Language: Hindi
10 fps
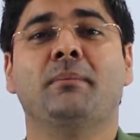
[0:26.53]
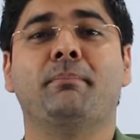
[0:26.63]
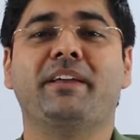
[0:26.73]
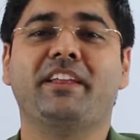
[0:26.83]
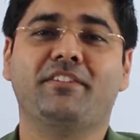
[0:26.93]

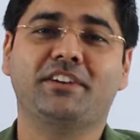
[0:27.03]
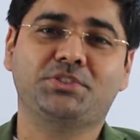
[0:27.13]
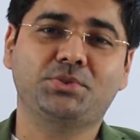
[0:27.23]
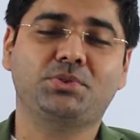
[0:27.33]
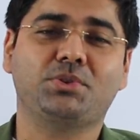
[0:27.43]
मेरे
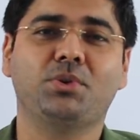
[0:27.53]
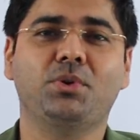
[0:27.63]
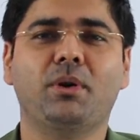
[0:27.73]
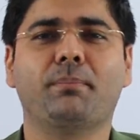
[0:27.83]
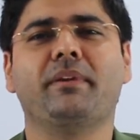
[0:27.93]
वजूद को
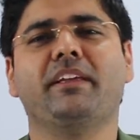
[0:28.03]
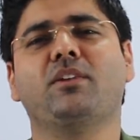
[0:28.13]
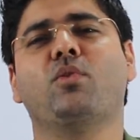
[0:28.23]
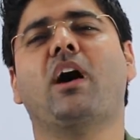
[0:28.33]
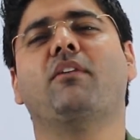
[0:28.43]
अपने
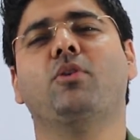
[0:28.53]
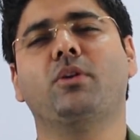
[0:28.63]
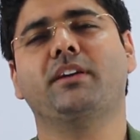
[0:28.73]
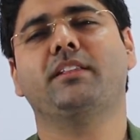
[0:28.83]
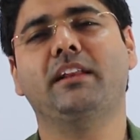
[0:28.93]
ख्वाबों
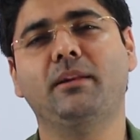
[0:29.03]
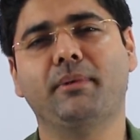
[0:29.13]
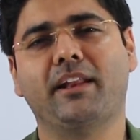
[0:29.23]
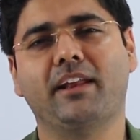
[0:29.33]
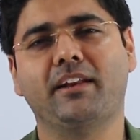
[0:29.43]
के दिल में
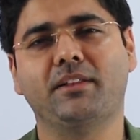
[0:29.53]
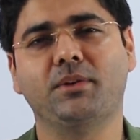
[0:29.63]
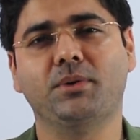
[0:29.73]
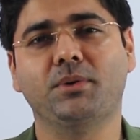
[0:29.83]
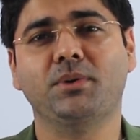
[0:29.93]
रहने दो